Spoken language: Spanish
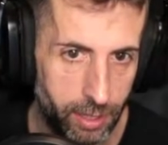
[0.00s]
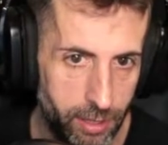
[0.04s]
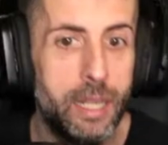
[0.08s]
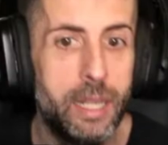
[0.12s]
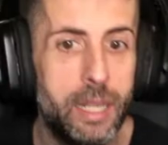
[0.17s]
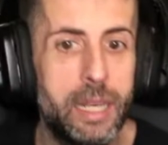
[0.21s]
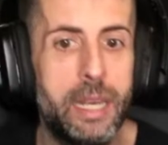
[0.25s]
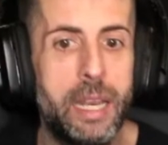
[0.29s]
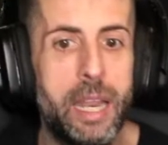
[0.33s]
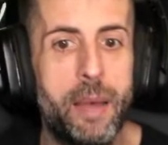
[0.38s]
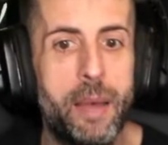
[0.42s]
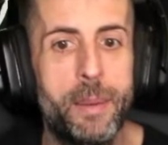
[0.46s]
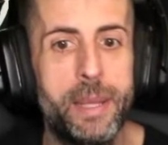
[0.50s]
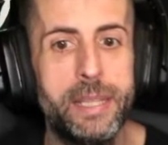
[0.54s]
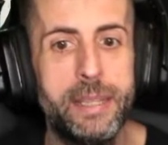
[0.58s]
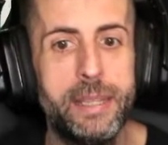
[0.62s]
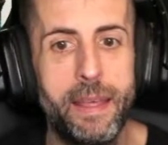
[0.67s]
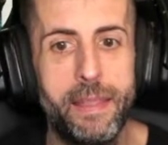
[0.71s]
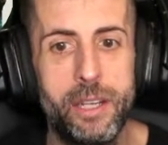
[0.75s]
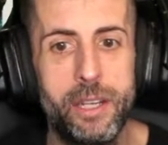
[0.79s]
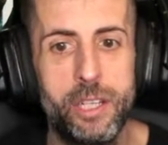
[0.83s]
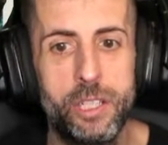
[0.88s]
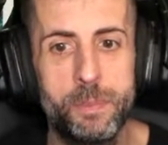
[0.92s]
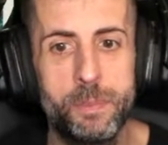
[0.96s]
La
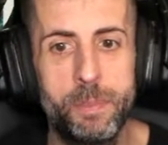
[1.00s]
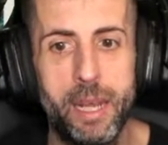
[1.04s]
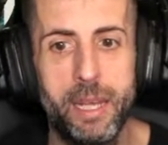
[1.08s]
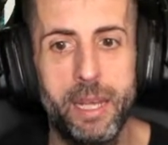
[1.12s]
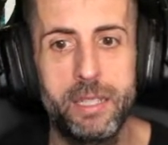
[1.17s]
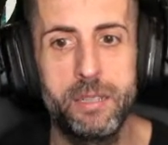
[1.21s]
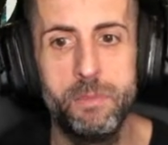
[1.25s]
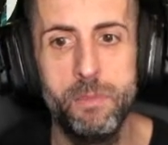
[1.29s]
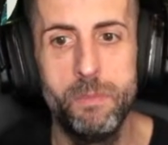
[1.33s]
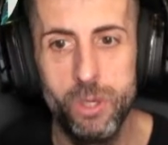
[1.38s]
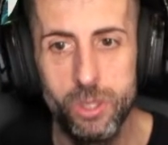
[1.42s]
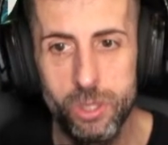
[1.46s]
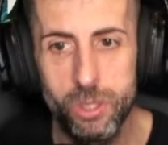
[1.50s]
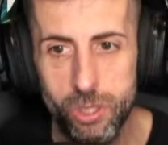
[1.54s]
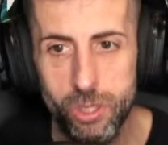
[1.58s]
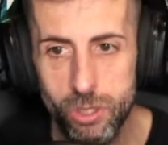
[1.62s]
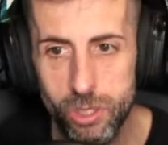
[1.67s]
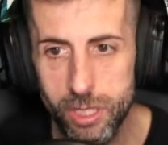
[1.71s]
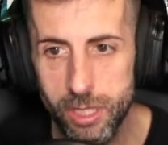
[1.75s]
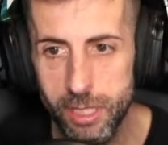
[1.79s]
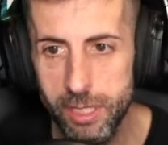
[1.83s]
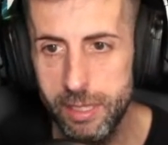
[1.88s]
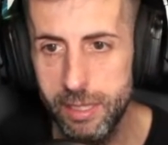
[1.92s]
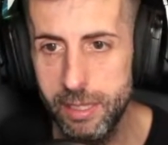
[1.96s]
venta de los packs
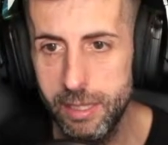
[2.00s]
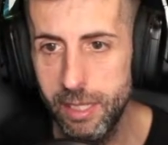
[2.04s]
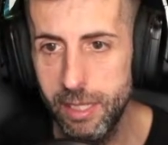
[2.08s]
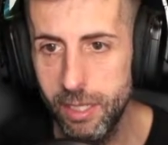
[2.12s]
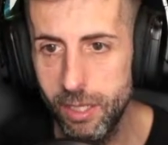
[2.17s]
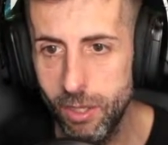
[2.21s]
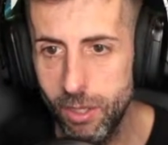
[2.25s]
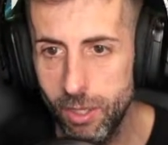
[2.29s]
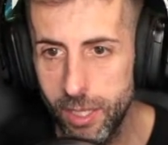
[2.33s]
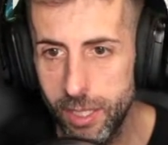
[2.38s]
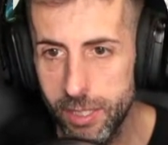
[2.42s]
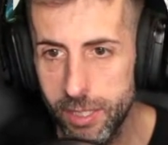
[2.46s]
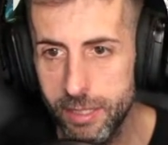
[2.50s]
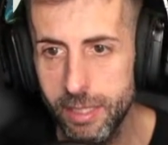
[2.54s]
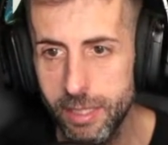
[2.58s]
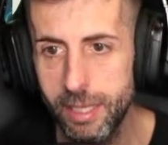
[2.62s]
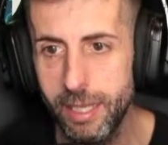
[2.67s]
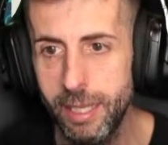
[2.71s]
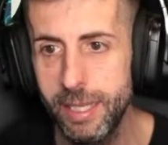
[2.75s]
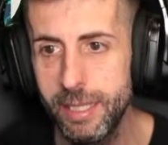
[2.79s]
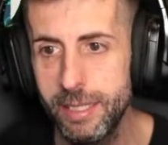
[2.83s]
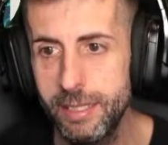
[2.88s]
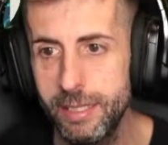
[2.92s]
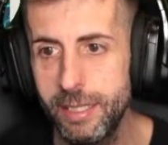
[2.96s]
monstruos interiores
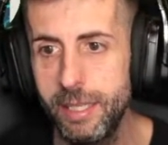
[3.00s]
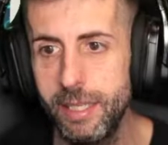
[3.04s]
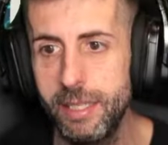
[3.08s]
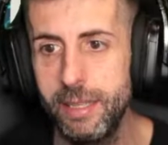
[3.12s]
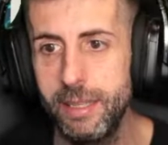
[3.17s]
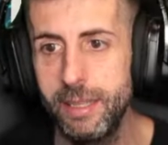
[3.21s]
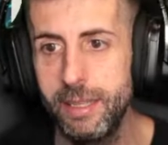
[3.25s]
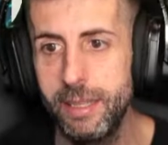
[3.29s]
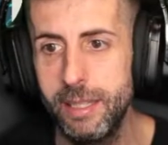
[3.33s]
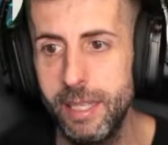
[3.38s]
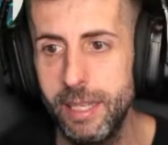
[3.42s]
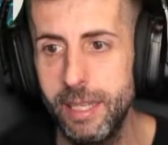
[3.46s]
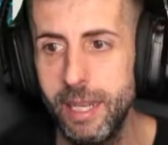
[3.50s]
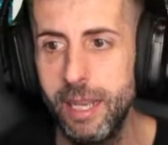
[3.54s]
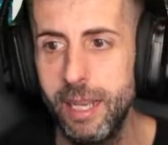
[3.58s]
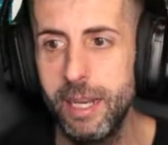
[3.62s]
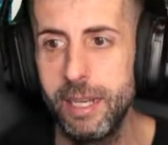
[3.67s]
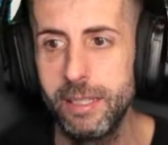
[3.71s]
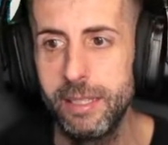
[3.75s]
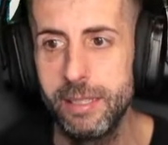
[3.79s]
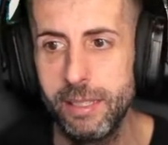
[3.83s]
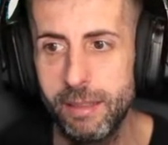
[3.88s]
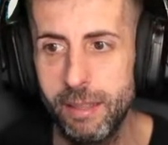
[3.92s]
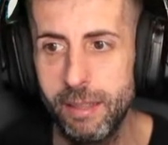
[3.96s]
es que tienen
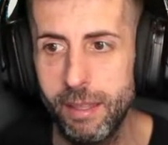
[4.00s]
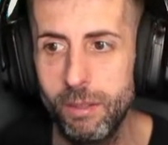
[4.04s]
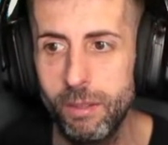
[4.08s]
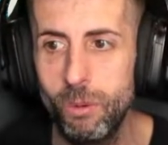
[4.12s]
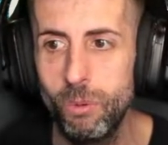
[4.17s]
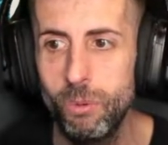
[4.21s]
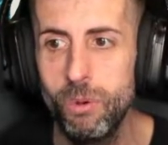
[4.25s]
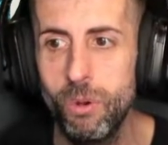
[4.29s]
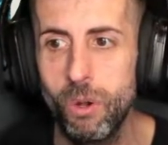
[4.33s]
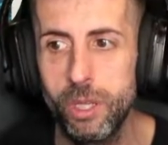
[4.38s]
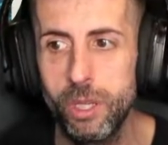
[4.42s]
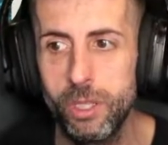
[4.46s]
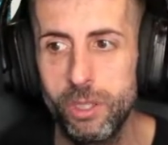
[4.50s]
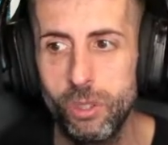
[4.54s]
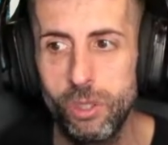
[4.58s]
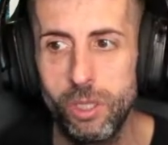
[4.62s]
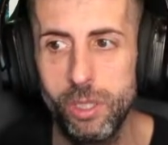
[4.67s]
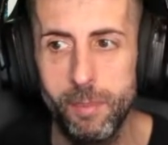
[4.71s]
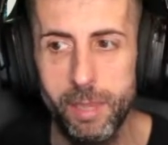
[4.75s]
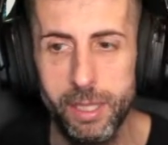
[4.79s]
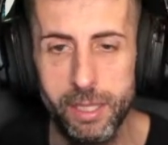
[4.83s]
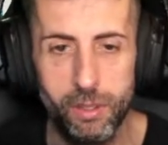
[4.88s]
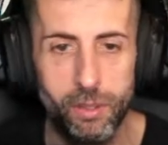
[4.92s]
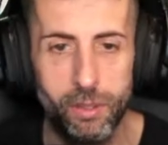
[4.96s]
garantizado un objeto
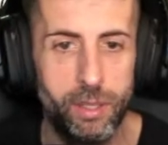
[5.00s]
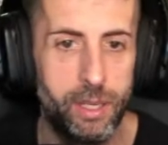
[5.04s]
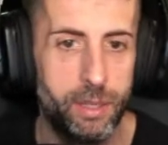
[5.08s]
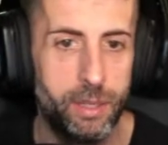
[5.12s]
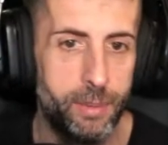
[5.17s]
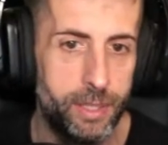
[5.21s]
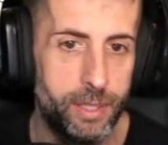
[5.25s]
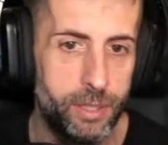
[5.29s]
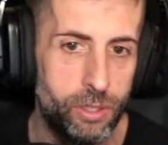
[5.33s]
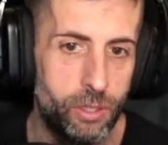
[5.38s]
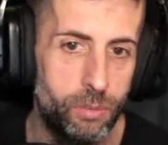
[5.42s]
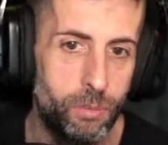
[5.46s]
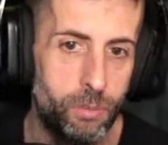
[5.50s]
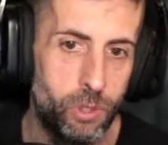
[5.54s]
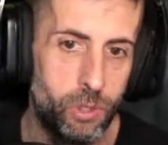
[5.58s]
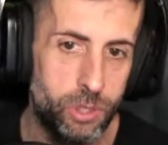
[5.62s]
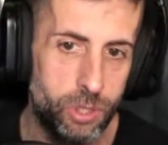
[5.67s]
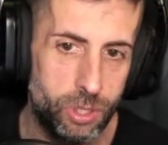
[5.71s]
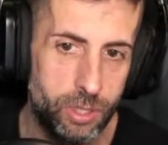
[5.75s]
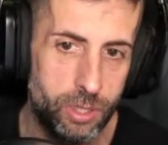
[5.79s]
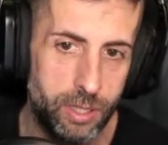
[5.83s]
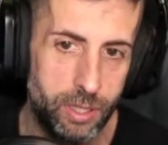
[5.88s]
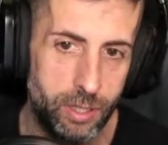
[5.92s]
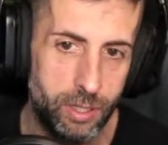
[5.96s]
temático del evento
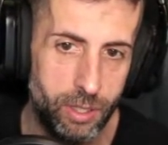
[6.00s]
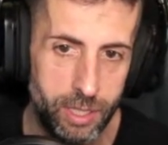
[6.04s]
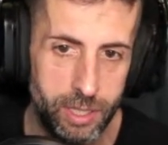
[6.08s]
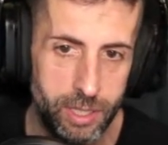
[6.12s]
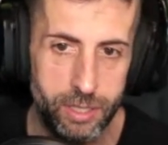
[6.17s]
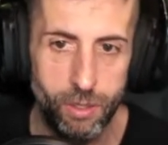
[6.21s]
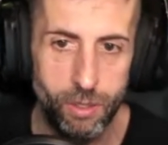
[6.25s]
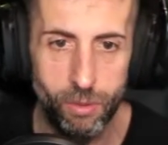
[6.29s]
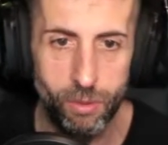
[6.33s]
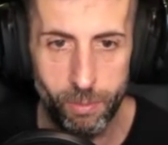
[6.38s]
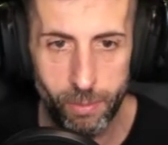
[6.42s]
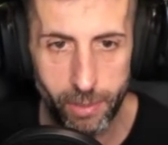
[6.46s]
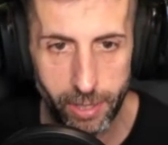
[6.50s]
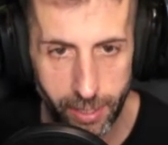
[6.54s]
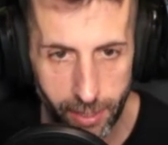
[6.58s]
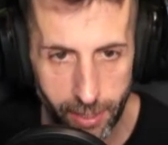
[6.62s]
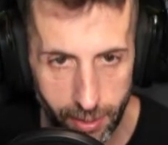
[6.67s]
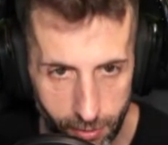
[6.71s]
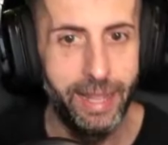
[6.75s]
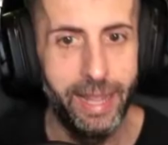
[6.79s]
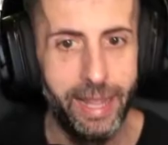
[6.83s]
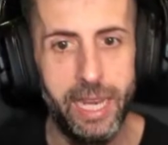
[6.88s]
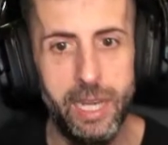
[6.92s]
monstruos interiores no duplicado.